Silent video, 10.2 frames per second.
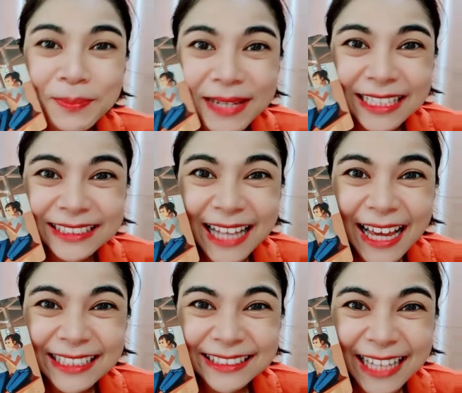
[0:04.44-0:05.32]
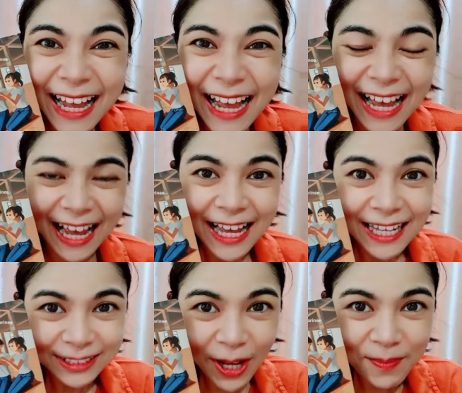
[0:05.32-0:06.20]
มีใจจ้า
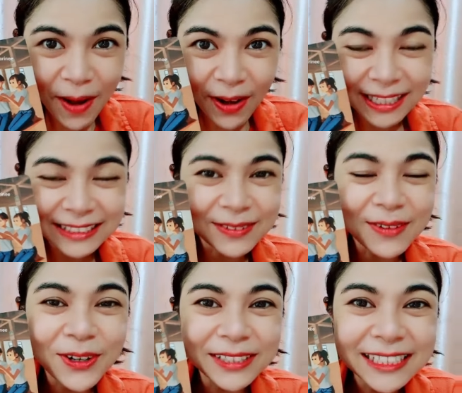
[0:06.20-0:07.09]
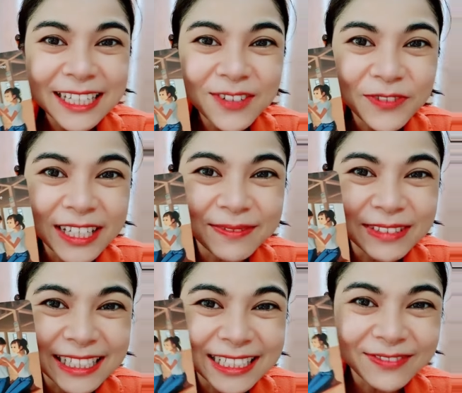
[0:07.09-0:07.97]
ต้องบอกเลยสำหรับคนที่เลื่อนฟีด
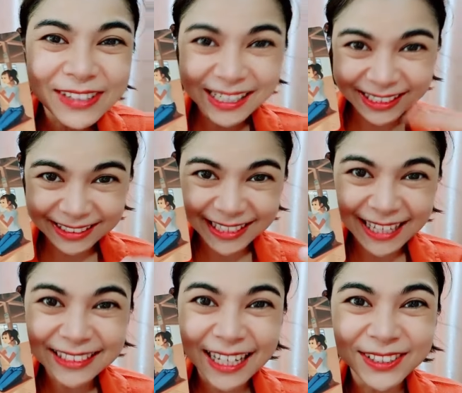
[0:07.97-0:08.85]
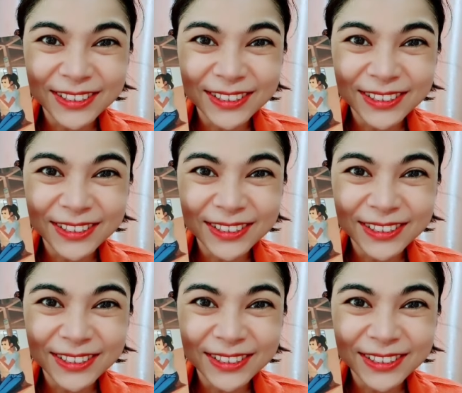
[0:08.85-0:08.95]
มาเจอคลิปนี้ หรือตั้งใจ